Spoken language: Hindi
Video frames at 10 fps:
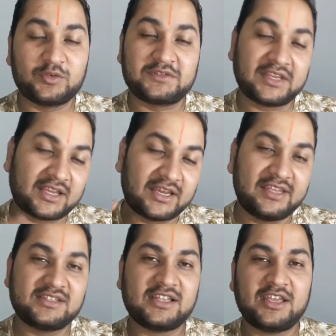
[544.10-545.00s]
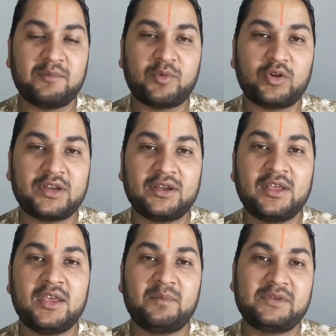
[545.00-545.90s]
उससे कहीं ज़्यादा इंपॉर्टेंट
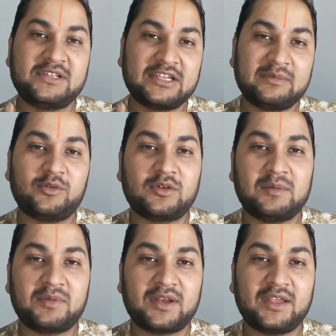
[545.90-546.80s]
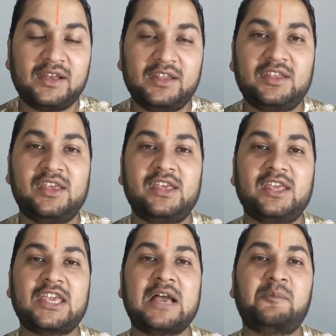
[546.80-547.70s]
बिजली के बिल को कम करने के लिए ये है
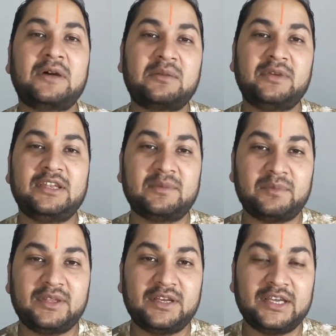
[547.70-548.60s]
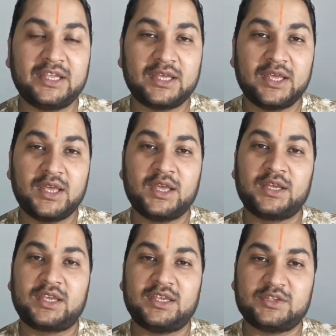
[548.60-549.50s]
कि आप हर महीने अपनी रीडिंग
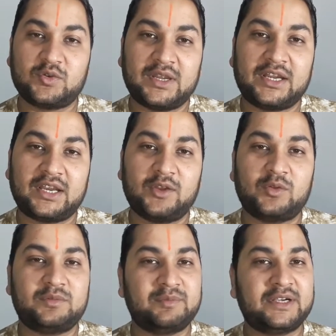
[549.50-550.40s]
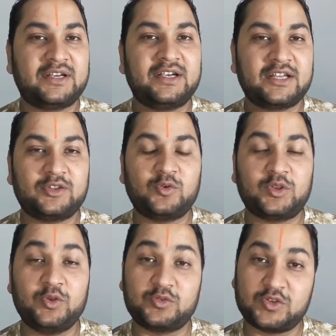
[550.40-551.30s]
की जो एंट्री मीटर रीडर के थ्रू
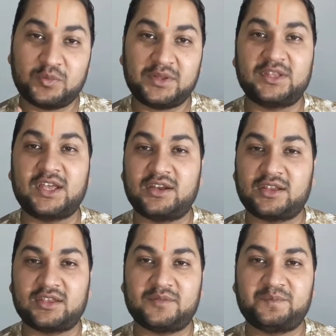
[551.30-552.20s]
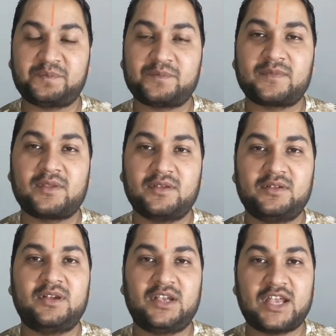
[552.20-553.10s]
होती है उसके ऊपर ध्यान रखें
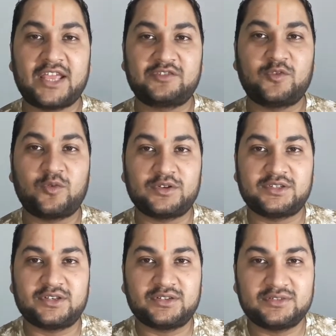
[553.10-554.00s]
थैंक यू फॉर वॉचिंग